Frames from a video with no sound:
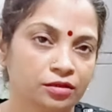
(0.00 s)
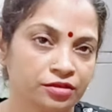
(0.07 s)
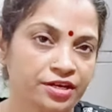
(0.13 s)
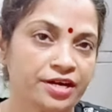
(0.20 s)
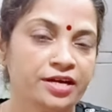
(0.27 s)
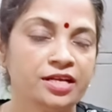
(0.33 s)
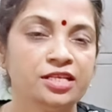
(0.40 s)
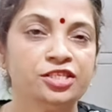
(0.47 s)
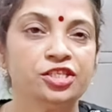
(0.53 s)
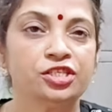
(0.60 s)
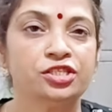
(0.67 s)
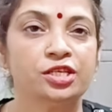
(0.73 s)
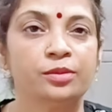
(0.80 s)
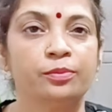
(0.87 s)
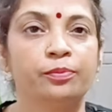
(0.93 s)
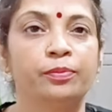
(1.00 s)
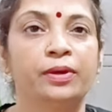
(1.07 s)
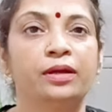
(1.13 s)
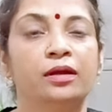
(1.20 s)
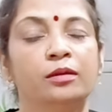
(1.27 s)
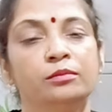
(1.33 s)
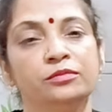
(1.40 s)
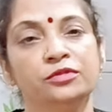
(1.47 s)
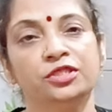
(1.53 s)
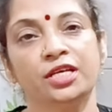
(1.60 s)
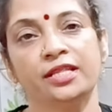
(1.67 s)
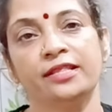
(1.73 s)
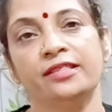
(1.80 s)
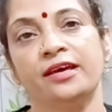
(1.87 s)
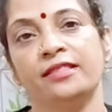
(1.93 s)
ट्रेंडिंग चीज़ें पर हम
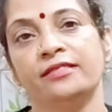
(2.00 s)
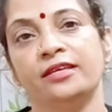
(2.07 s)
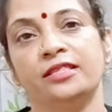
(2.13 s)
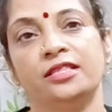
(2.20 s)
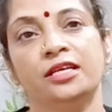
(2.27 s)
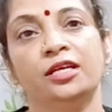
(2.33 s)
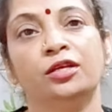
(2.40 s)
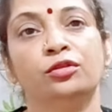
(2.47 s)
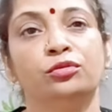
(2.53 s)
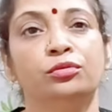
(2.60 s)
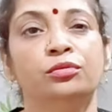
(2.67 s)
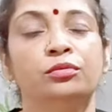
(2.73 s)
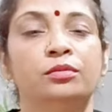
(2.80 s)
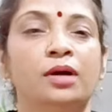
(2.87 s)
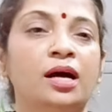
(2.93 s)
ज़्यादा ध्यान देते हैं तो